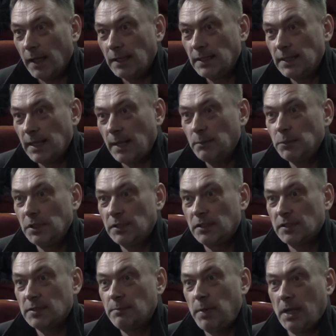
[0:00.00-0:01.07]
i dla mnie
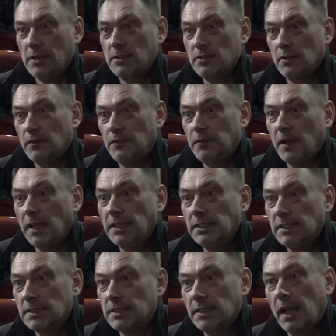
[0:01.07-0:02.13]
to jest bardzo
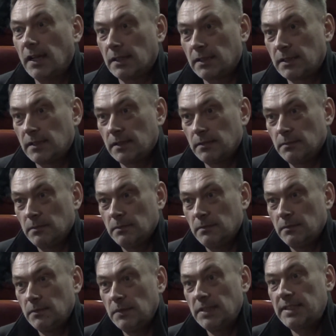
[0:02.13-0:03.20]
fajny znak.
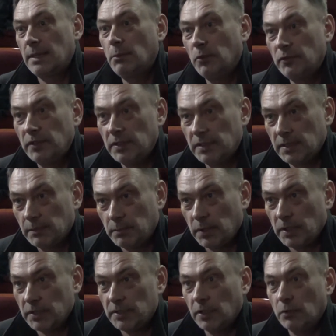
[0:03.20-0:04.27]
Niesamowity,
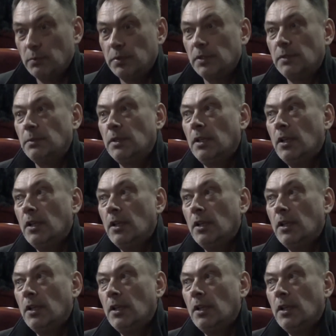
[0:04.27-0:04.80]
powiedziałbym.